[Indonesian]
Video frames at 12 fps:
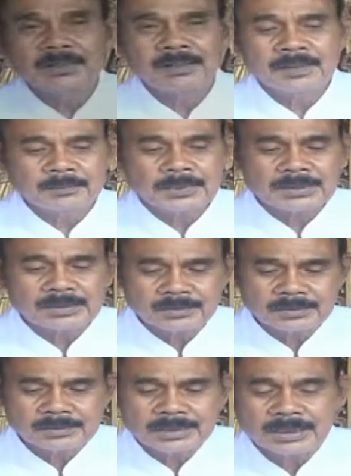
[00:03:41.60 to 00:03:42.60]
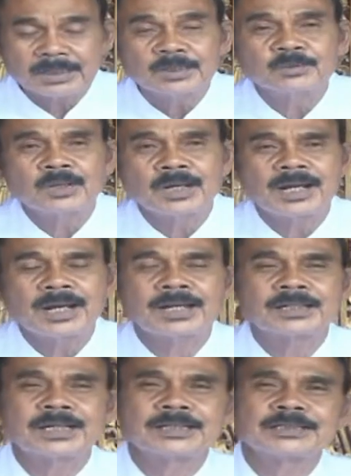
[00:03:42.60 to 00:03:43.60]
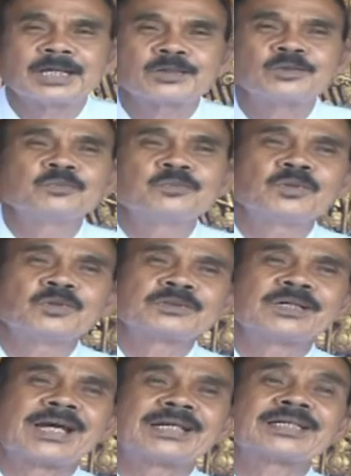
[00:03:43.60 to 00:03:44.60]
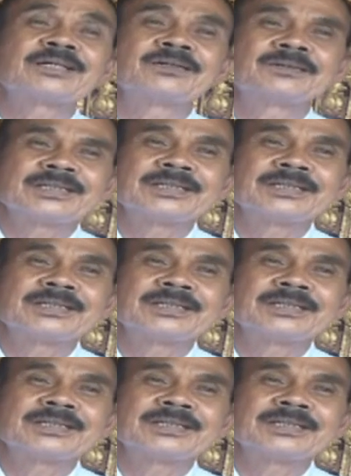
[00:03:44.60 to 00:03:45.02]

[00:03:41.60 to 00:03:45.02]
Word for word: Nah, patut yang kedua ada catur purusarta.